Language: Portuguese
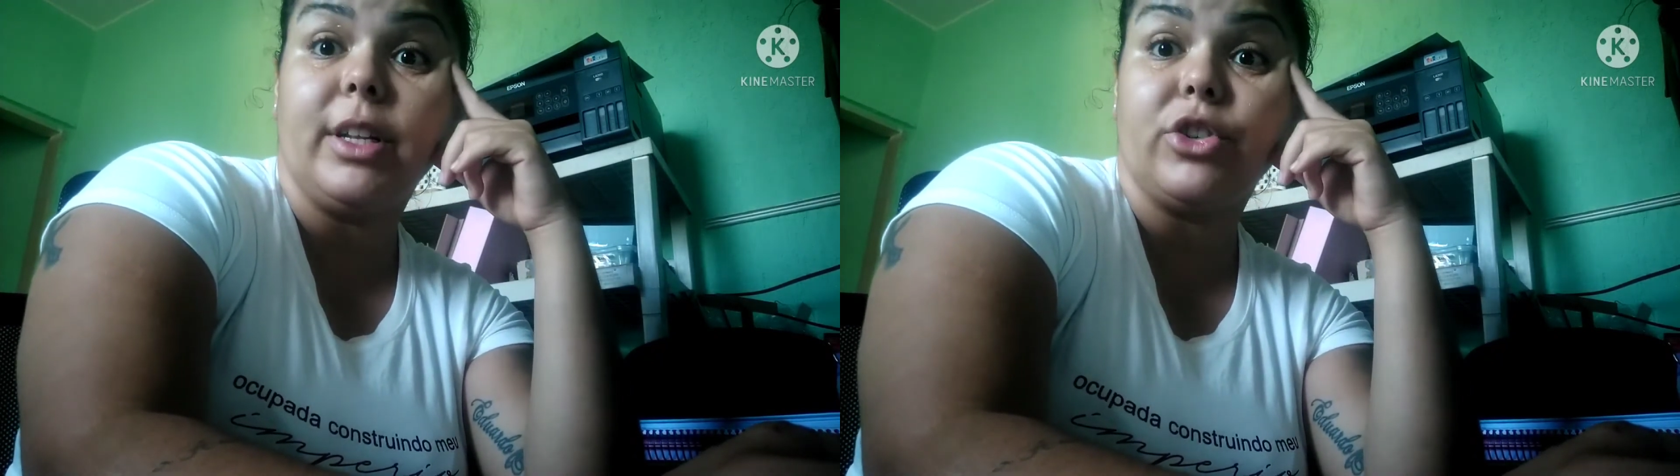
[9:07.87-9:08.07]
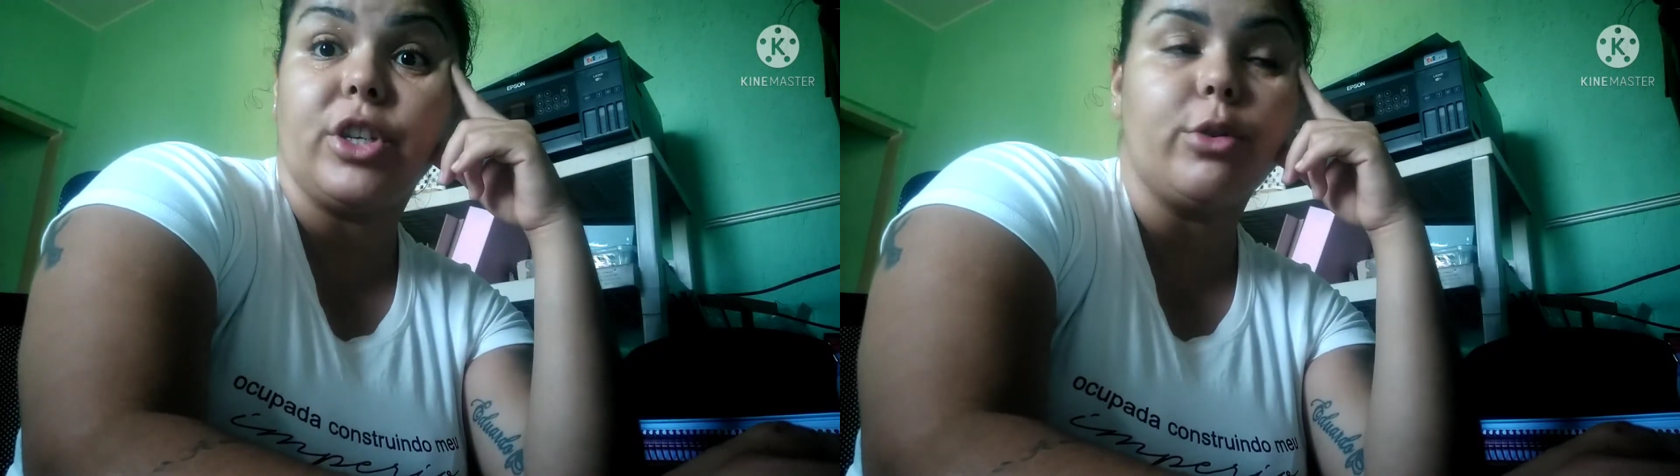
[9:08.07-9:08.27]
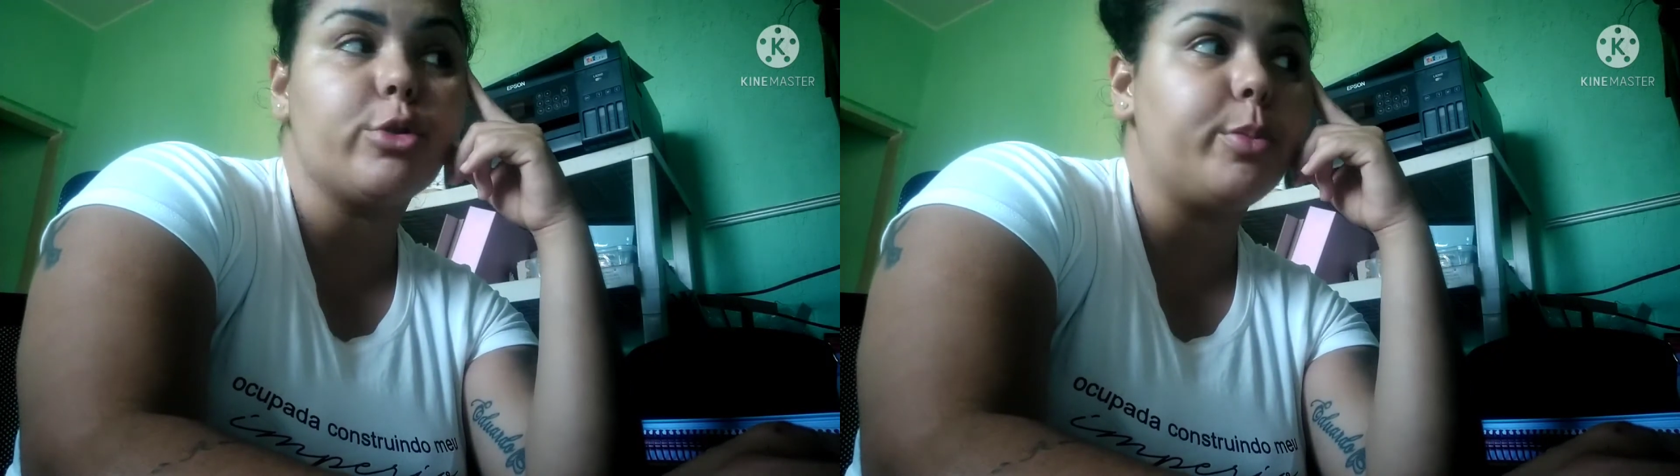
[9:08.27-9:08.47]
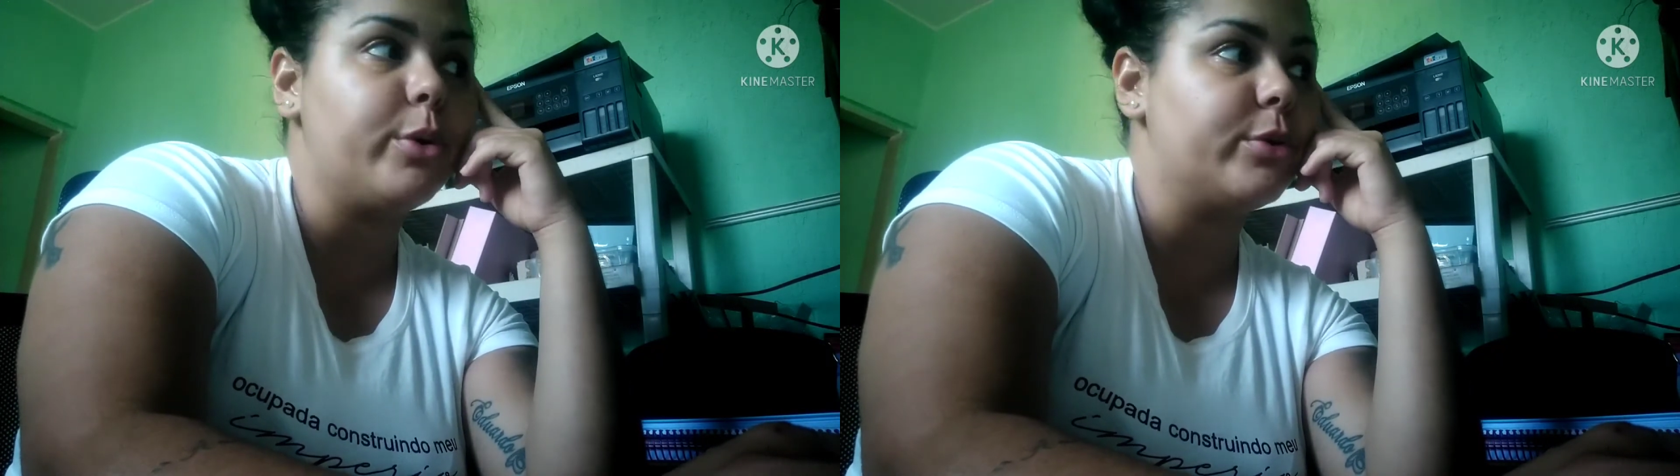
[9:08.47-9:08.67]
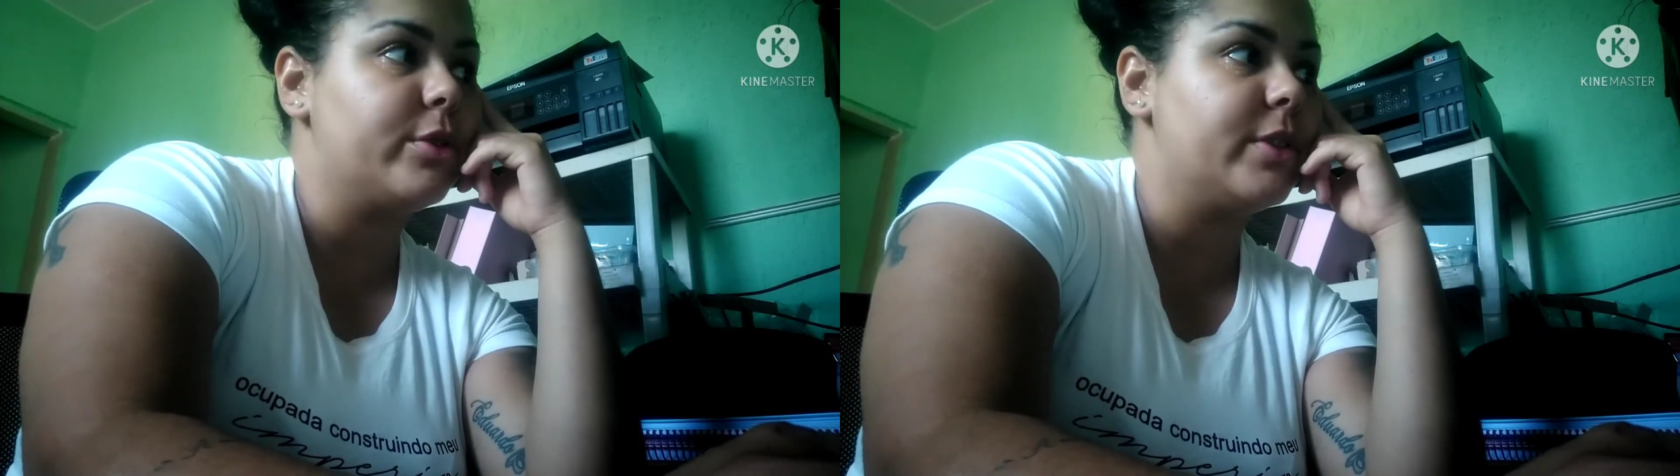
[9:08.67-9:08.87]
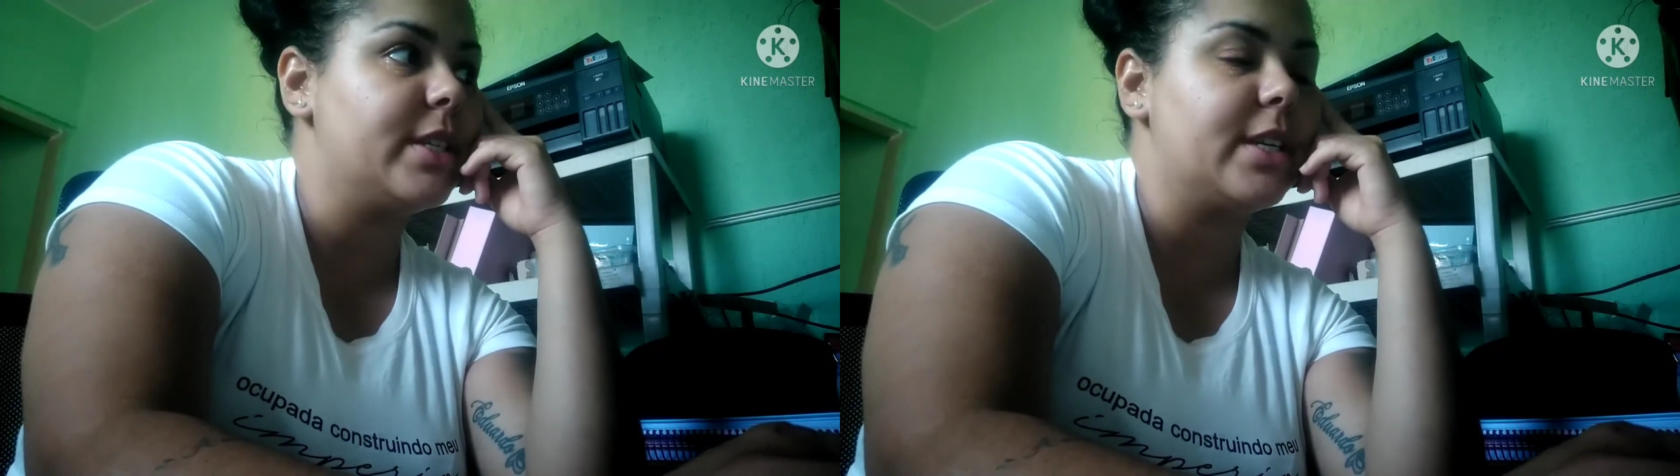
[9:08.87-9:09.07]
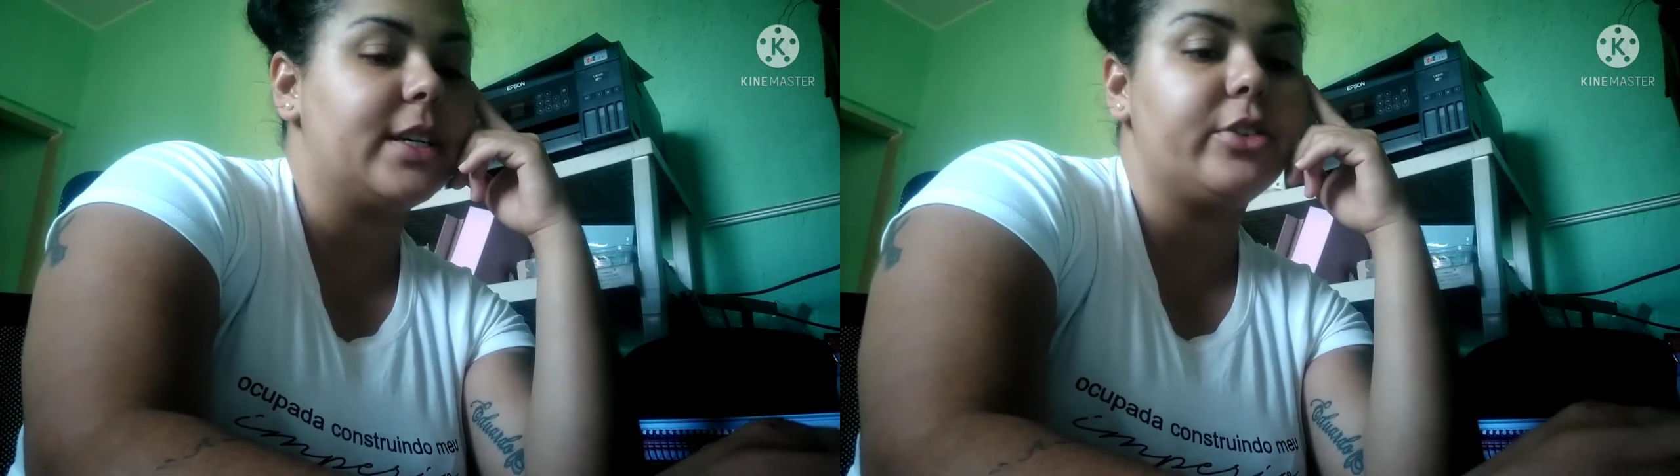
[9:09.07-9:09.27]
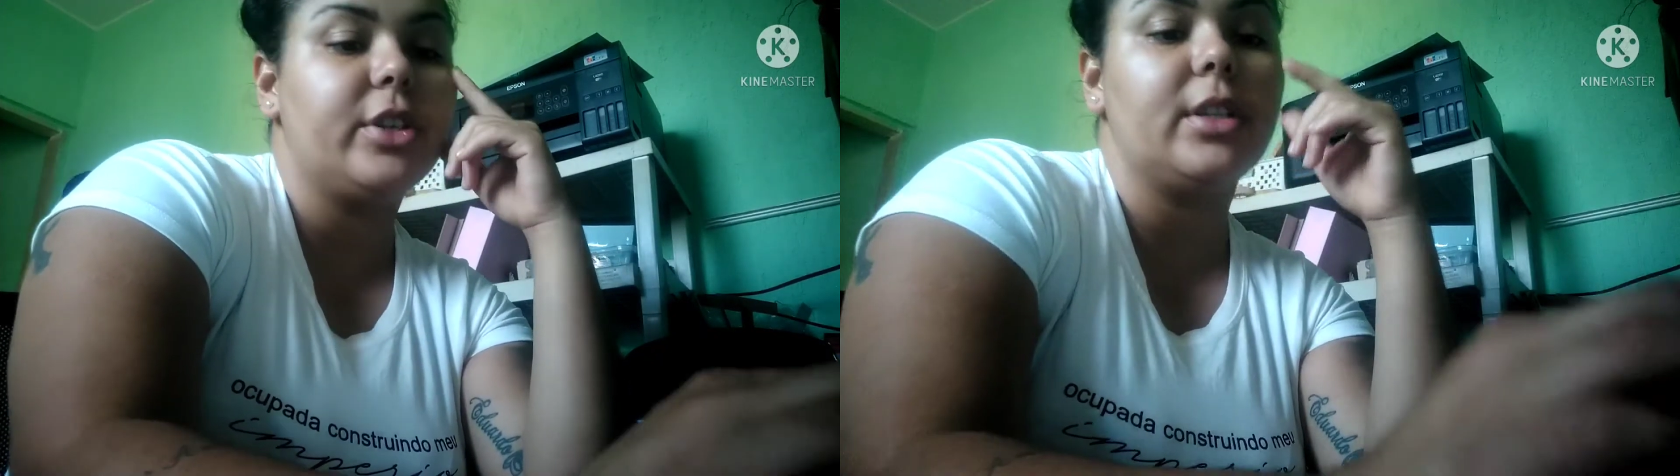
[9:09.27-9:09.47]
alergia aos pontos, vocês
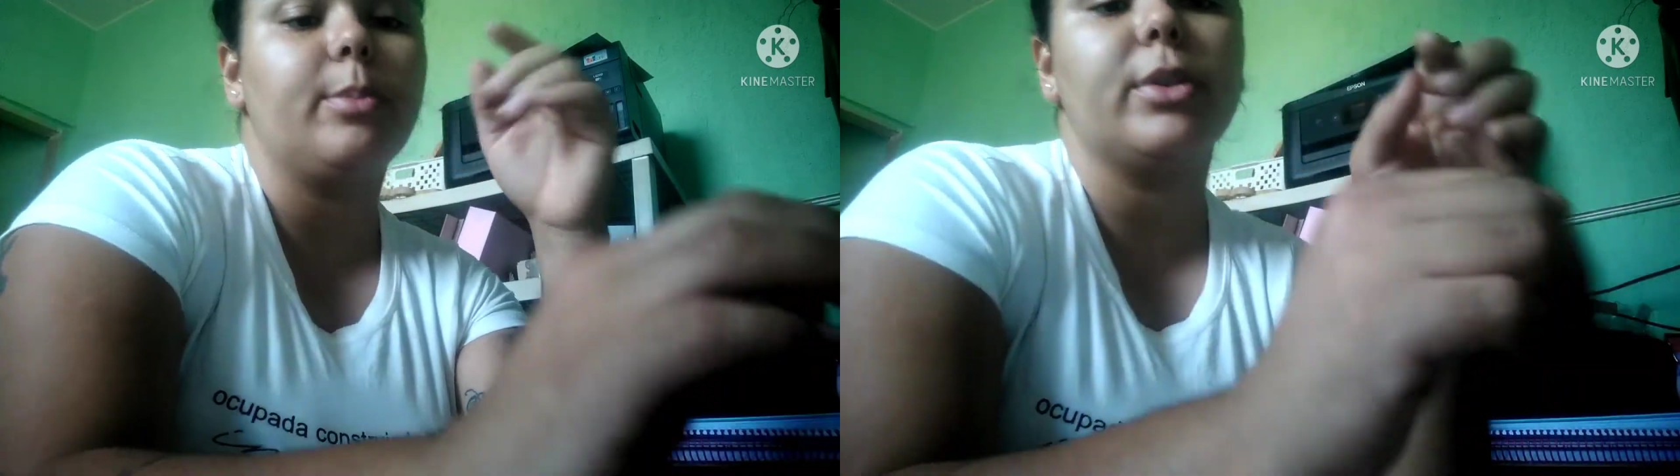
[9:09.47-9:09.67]
acreditam?